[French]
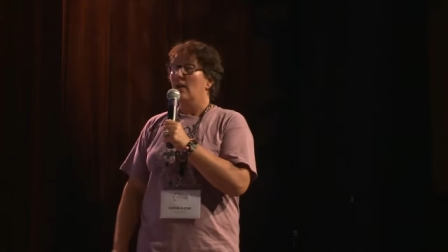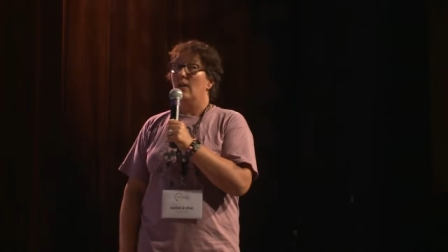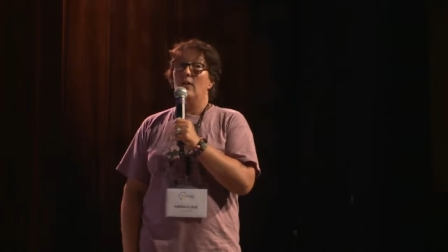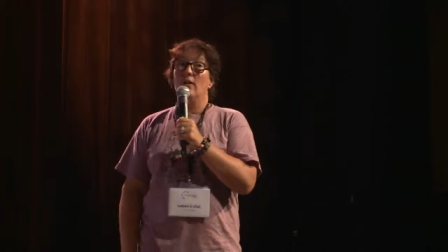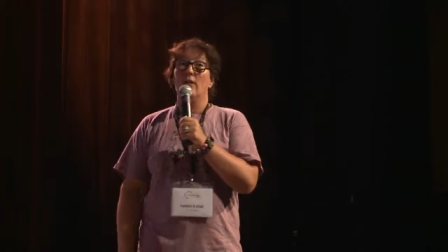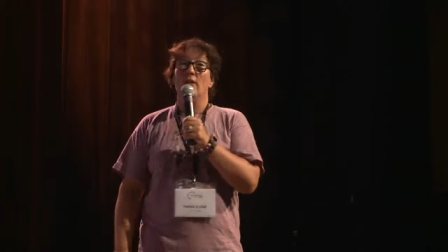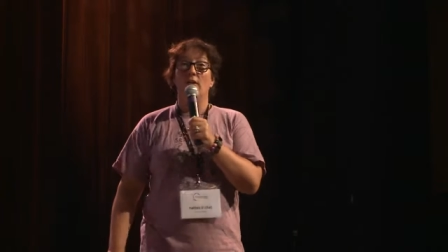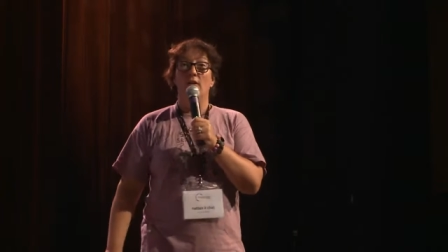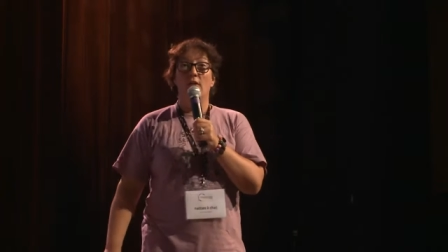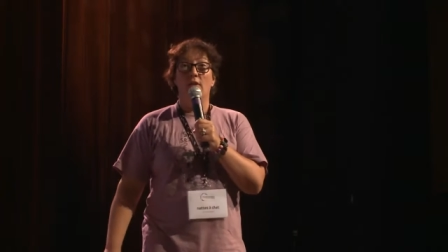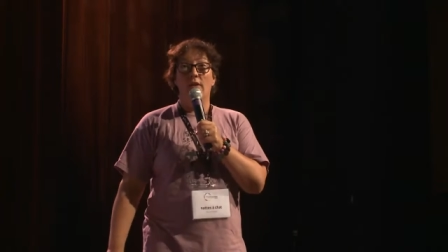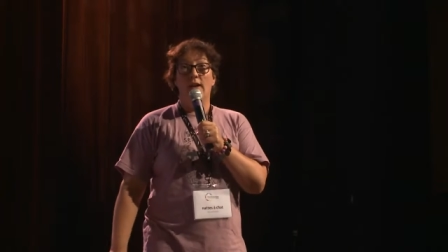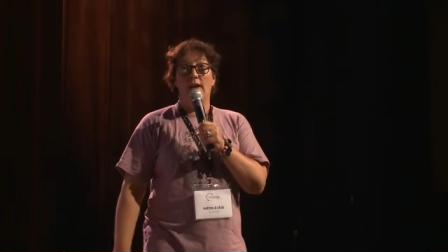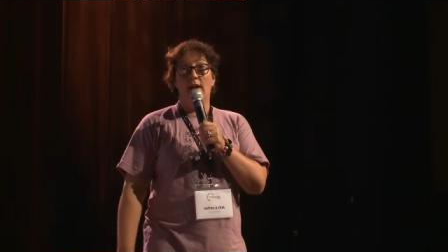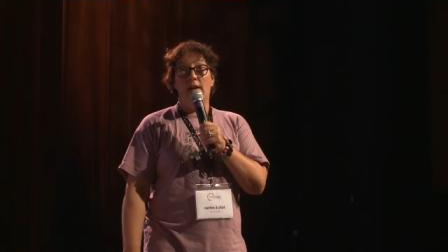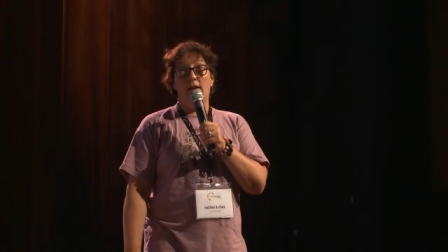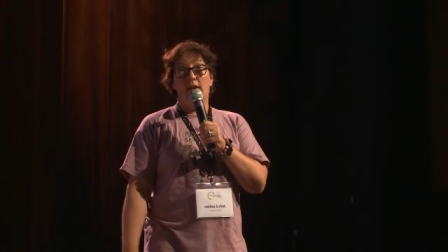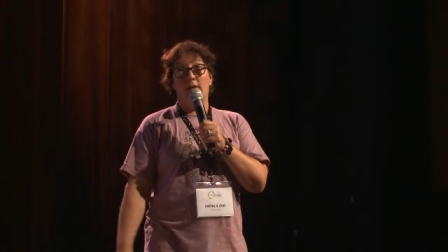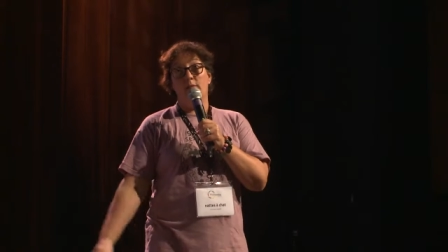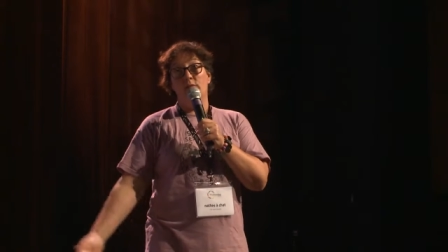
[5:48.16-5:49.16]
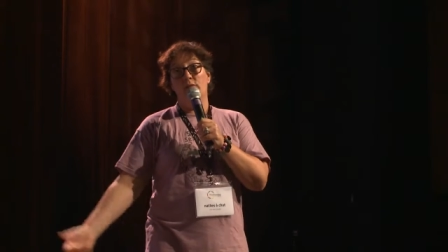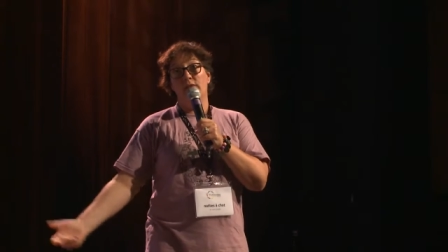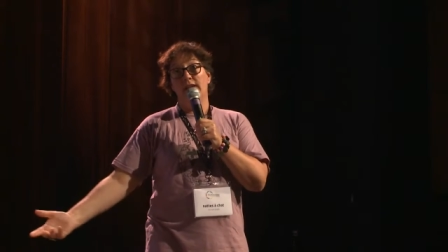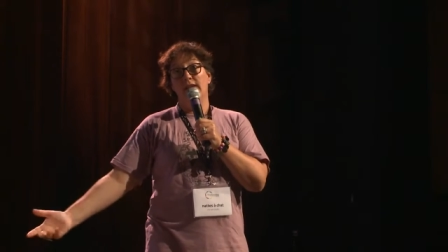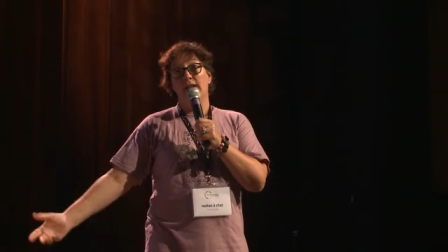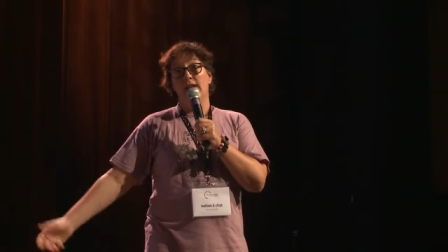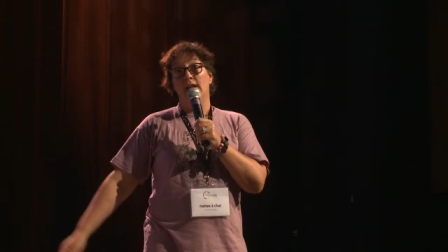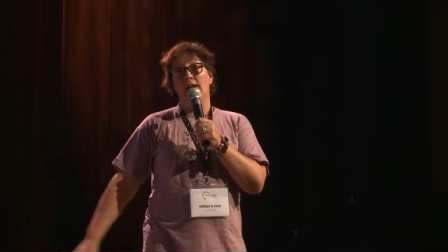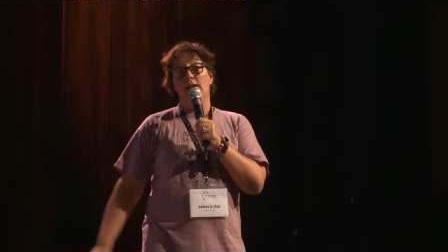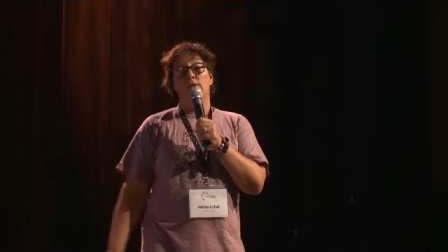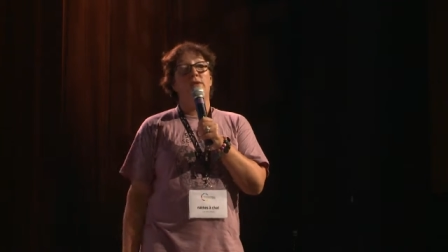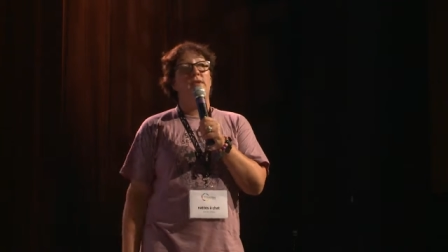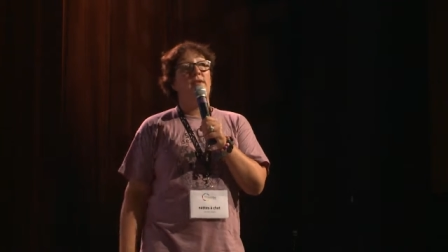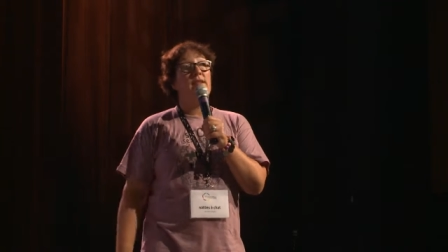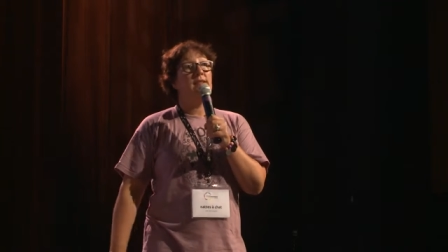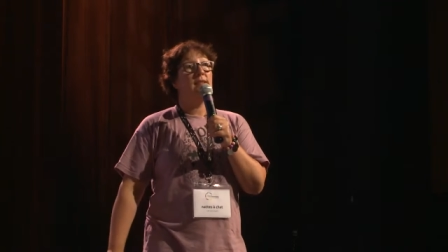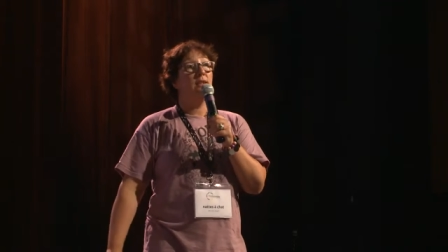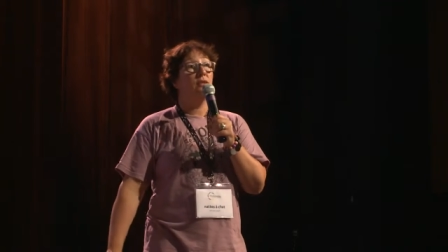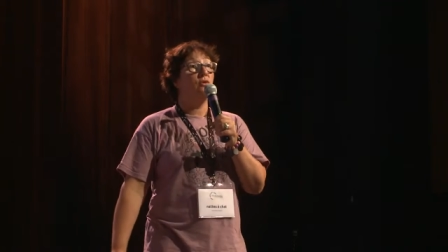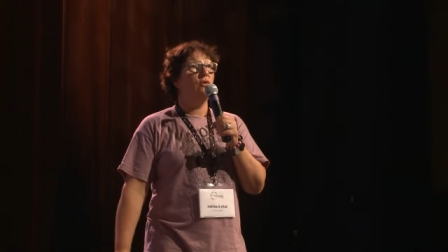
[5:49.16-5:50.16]
euh, menés à
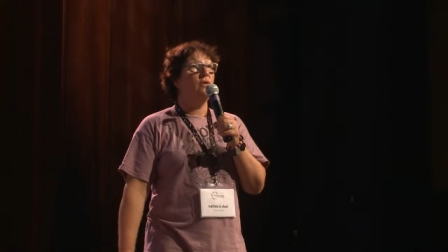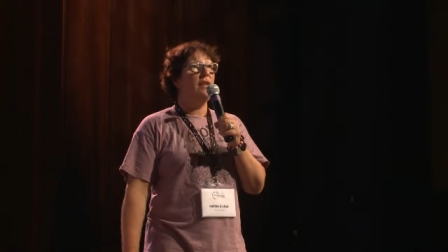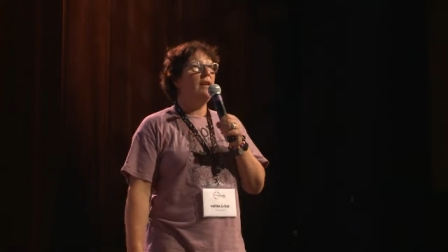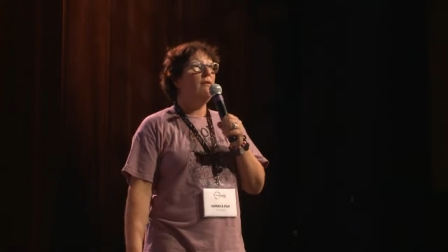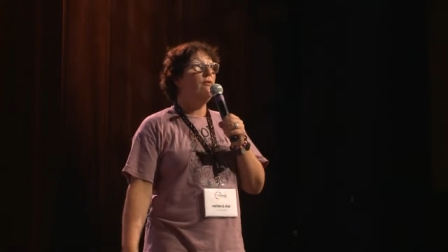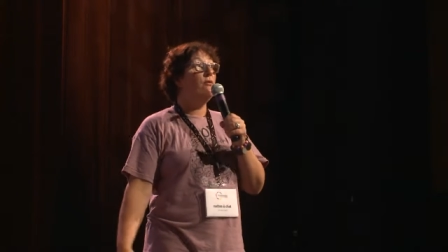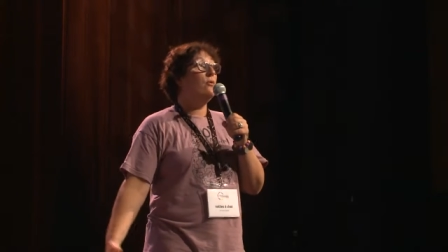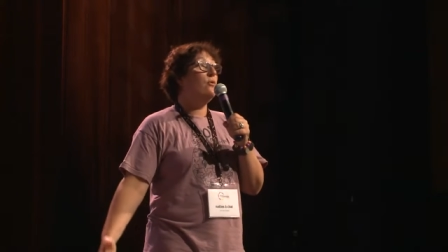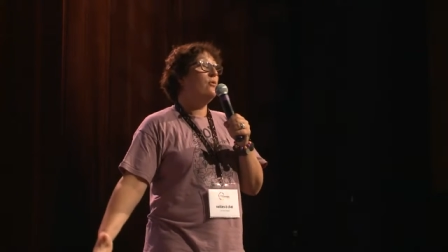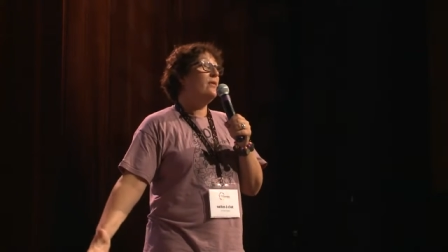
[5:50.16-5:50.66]
l'Université de Genève,